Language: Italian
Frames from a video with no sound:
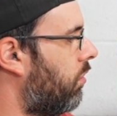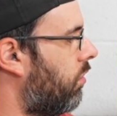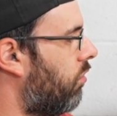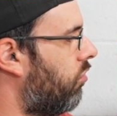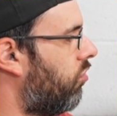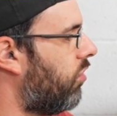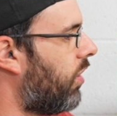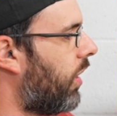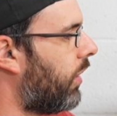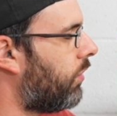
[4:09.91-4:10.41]

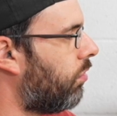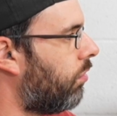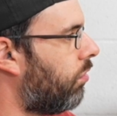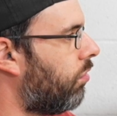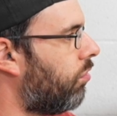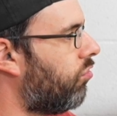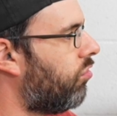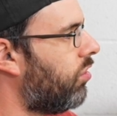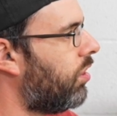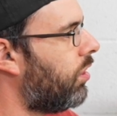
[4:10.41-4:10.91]
girato
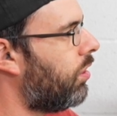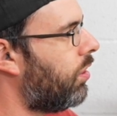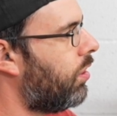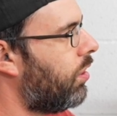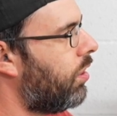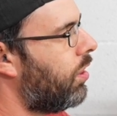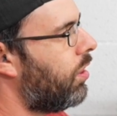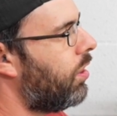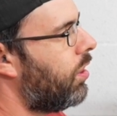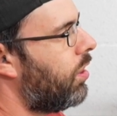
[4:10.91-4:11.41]
così,
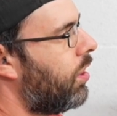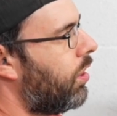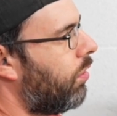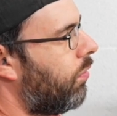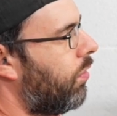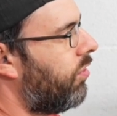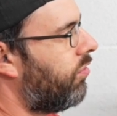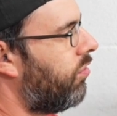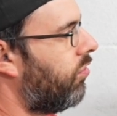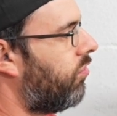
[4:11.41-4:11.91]

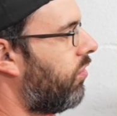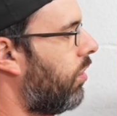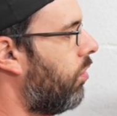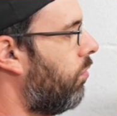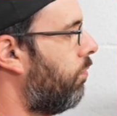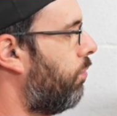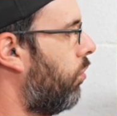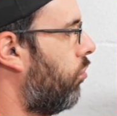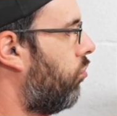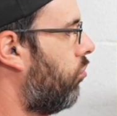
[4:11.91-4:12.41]
questi stanno
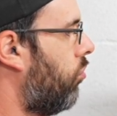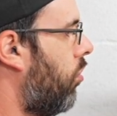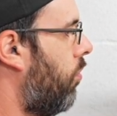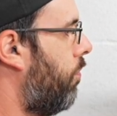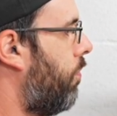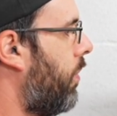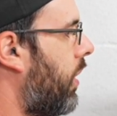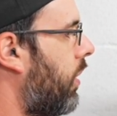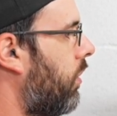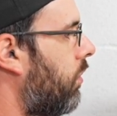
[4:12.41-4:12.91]
un po'
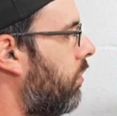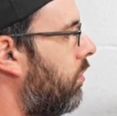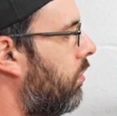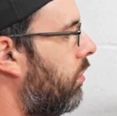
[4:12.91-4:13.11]
sopra,